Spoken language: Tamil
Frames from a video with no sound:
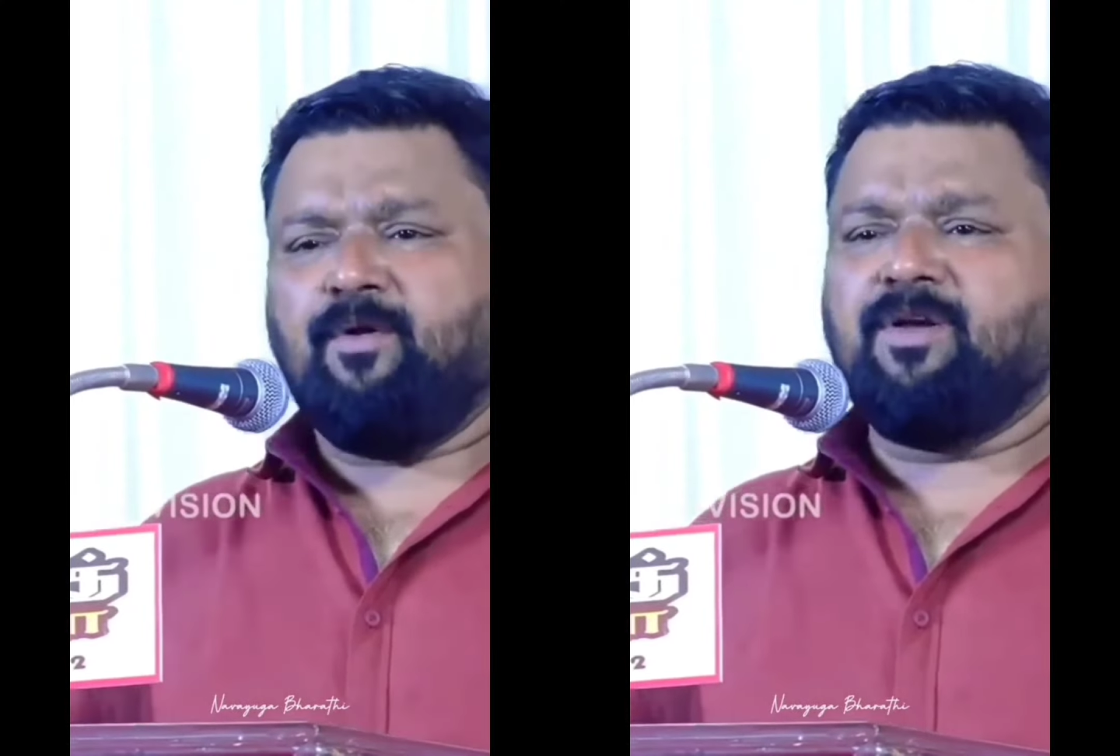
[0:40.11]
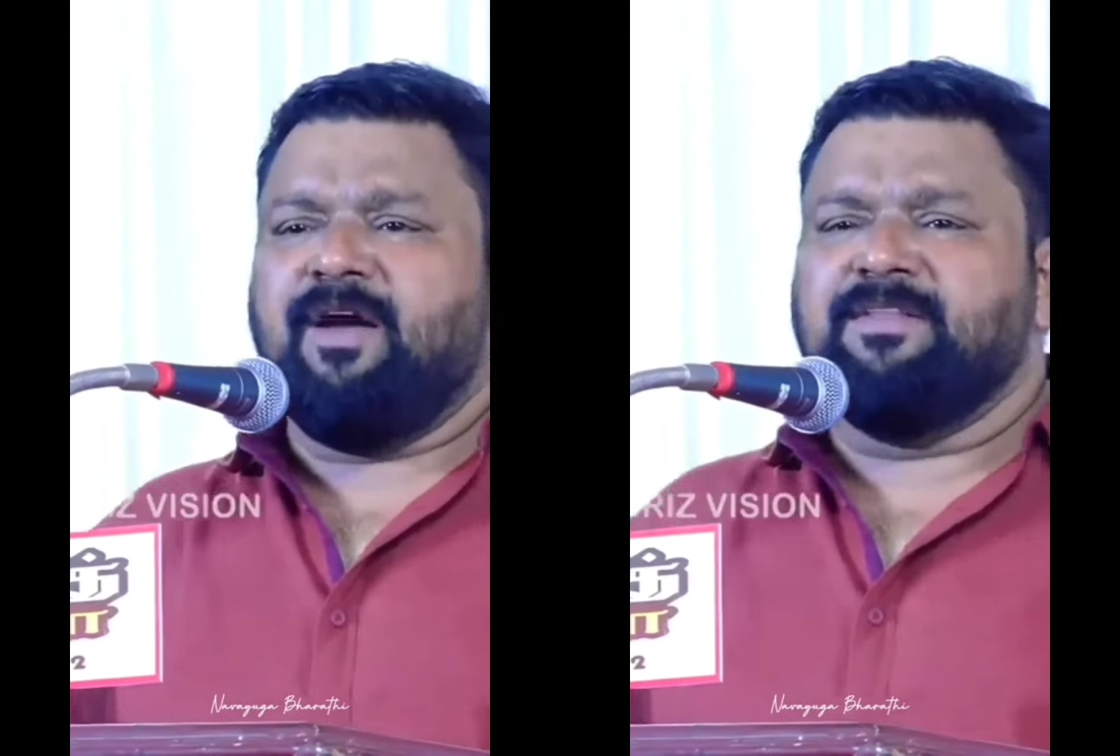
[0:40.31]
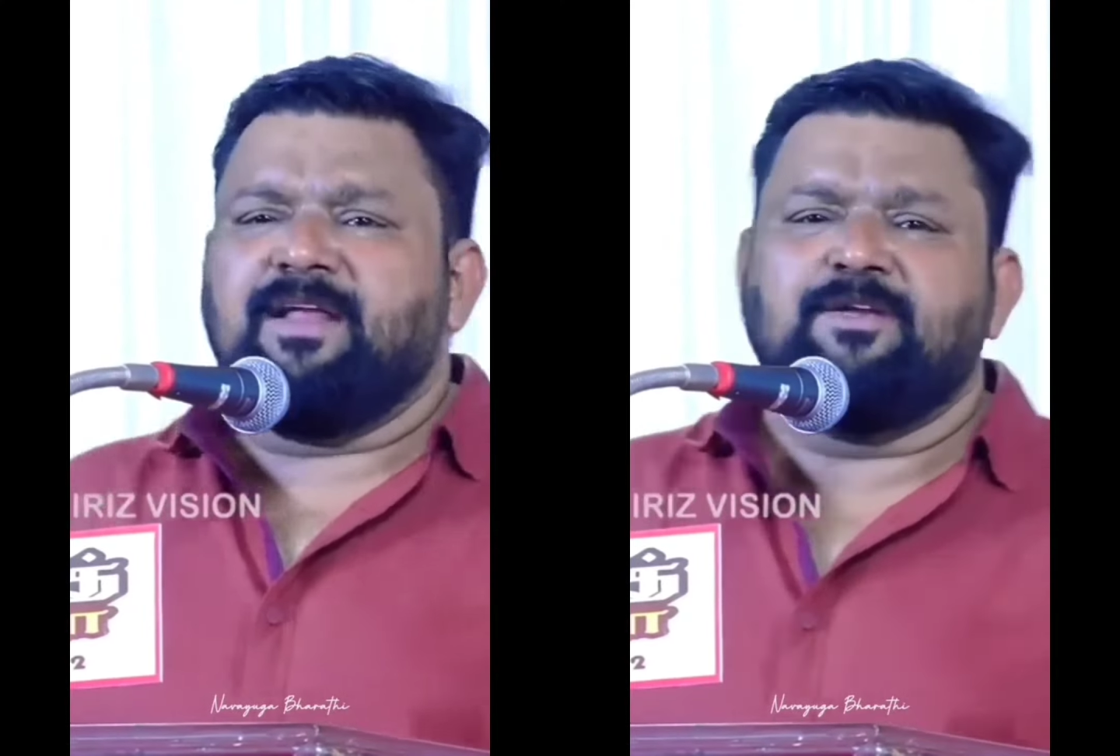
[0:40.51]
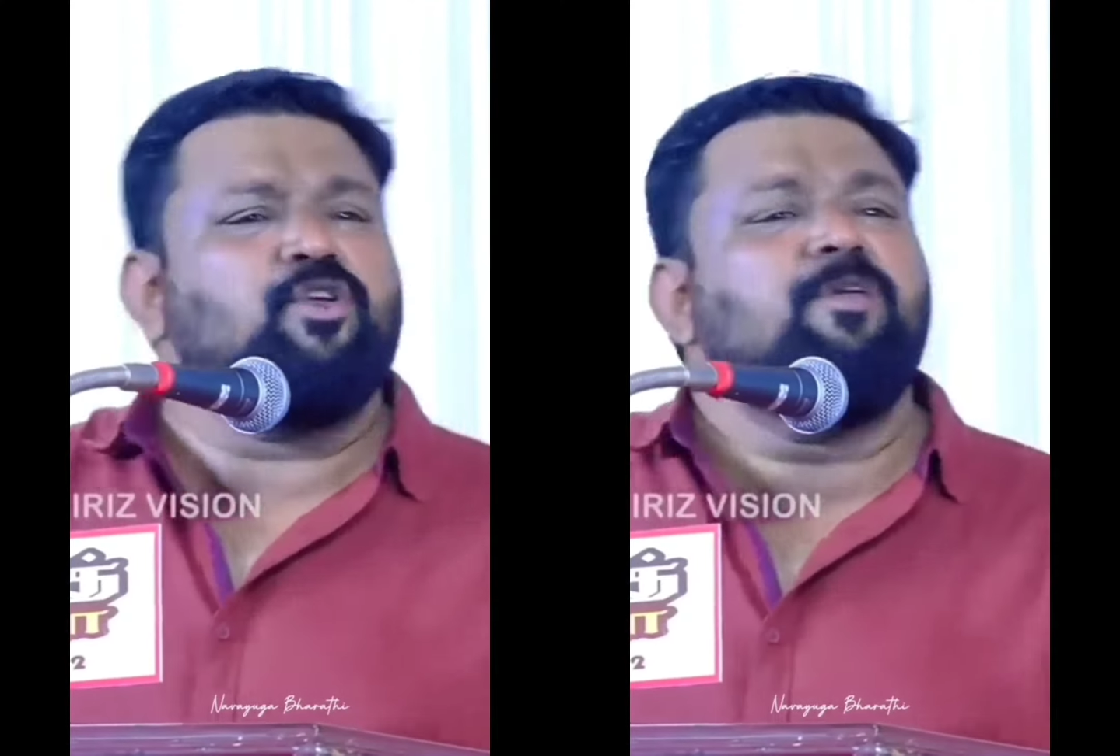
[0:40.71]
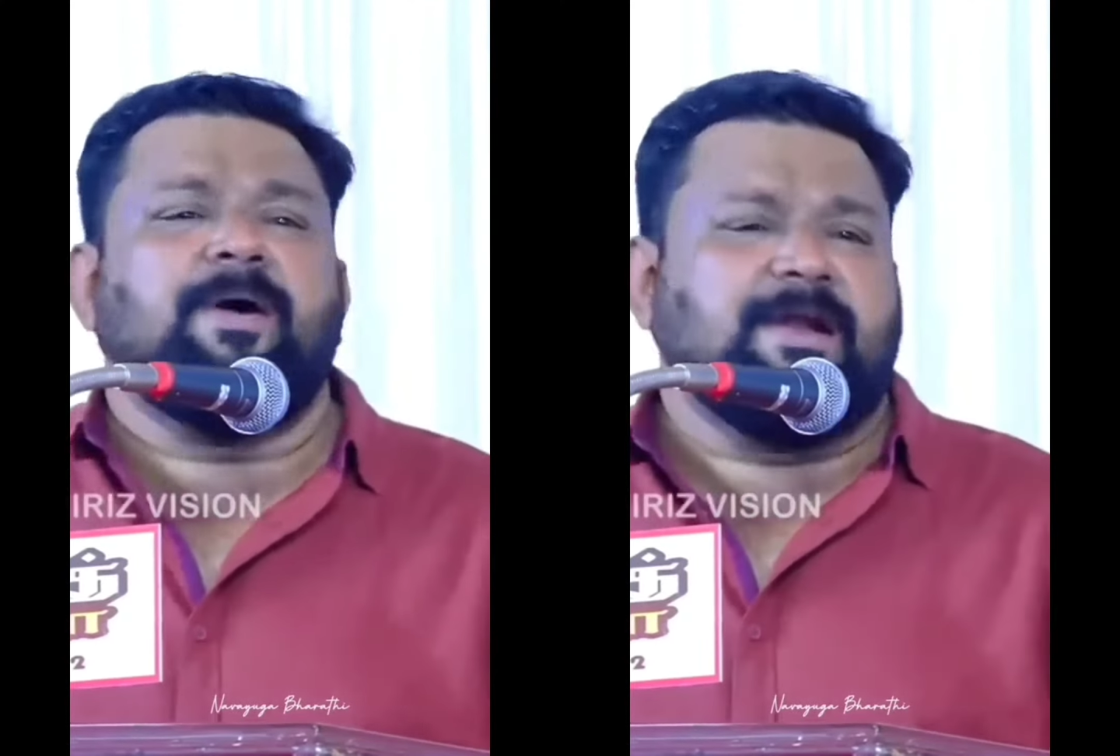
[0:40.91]
உனக்கு வாங்கி தரேன்
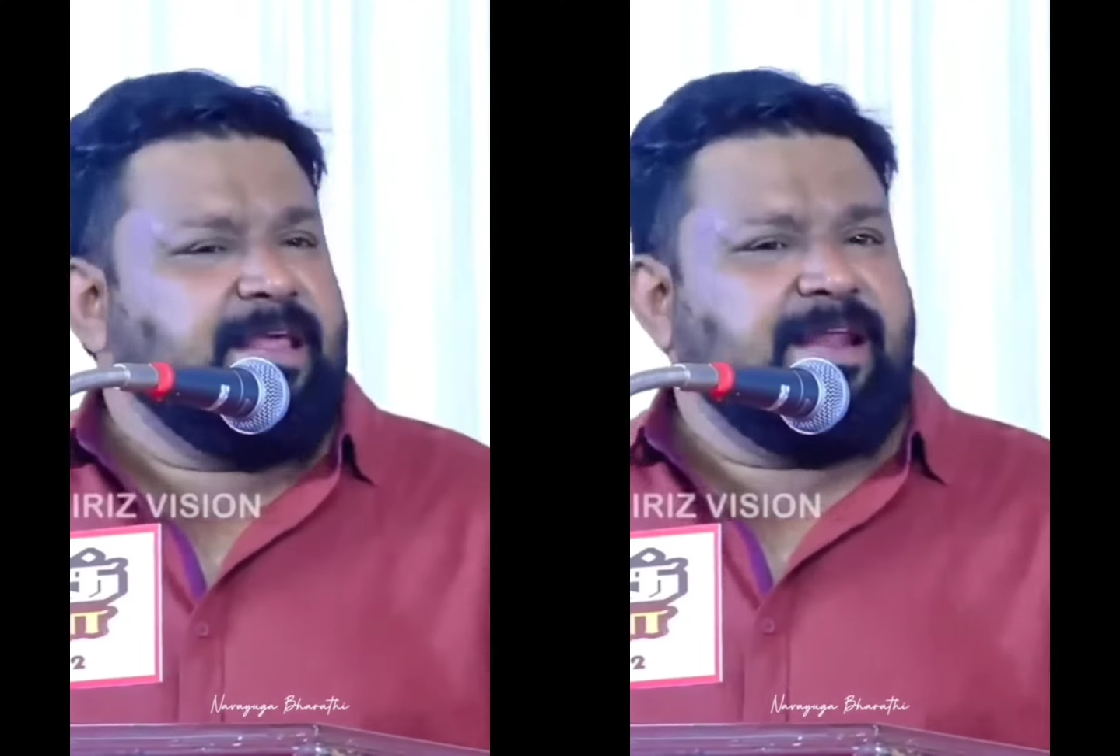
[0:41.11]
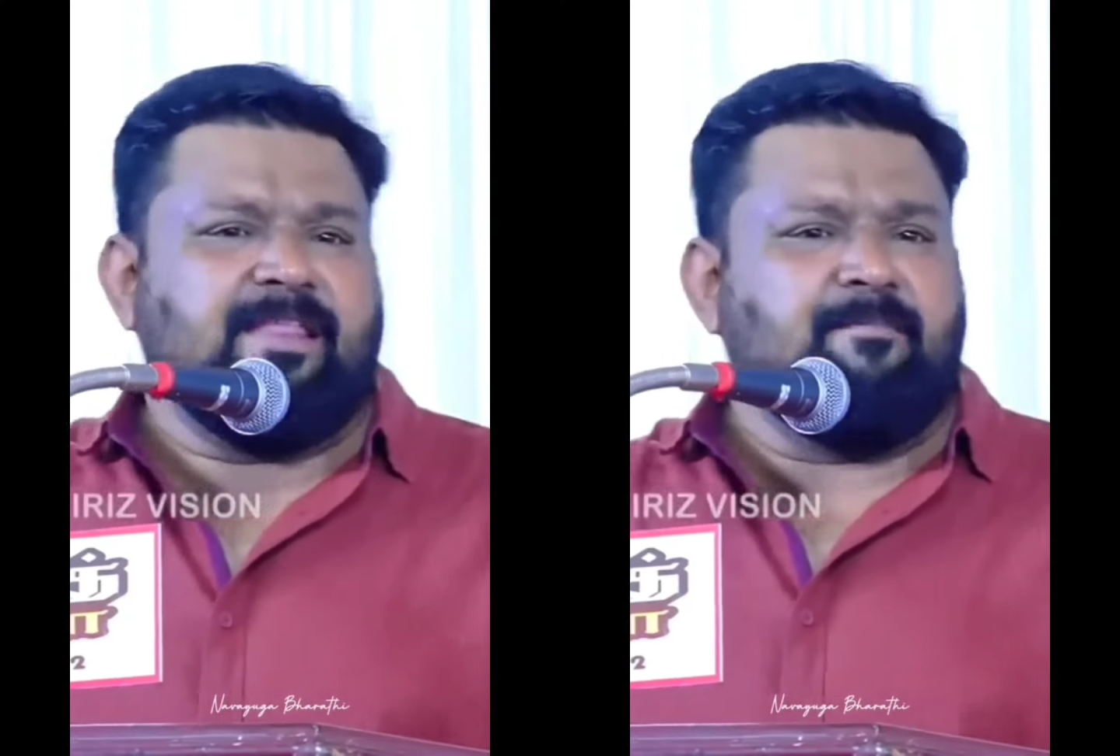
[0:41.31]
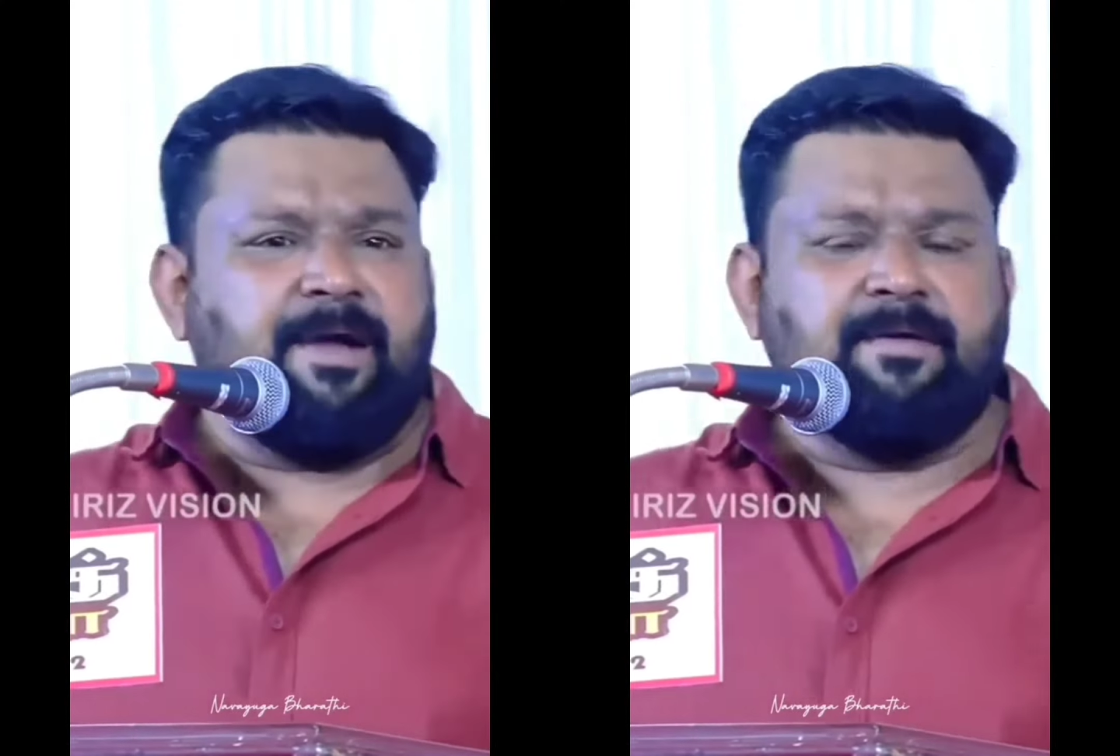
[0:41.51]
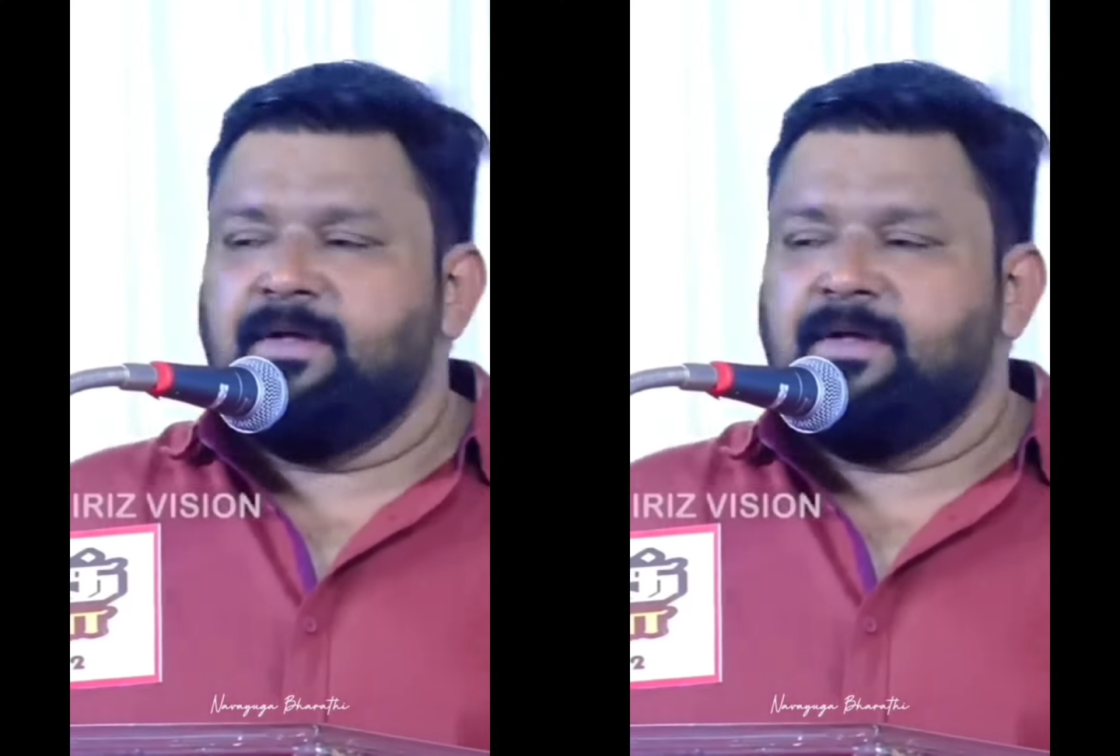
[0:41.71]
சொல்லி பாருங்களேன் யாராவது அம்மா